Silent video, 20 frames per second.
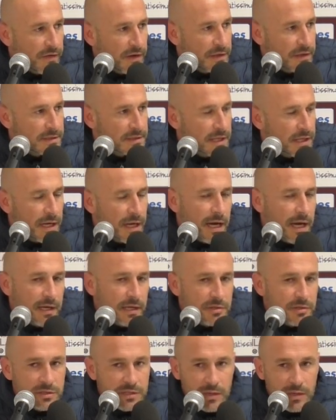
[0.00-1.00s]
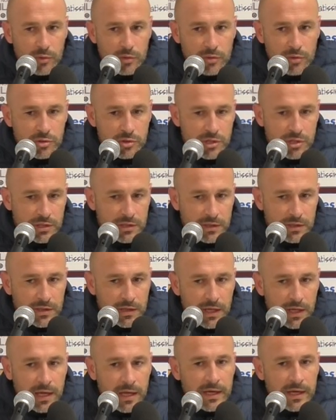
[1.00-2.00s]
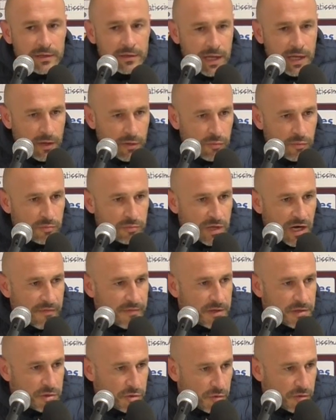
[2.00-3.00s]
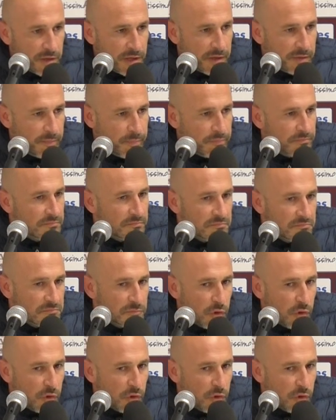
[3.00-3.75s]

farli stancare, ci siamo riusciti da un traversone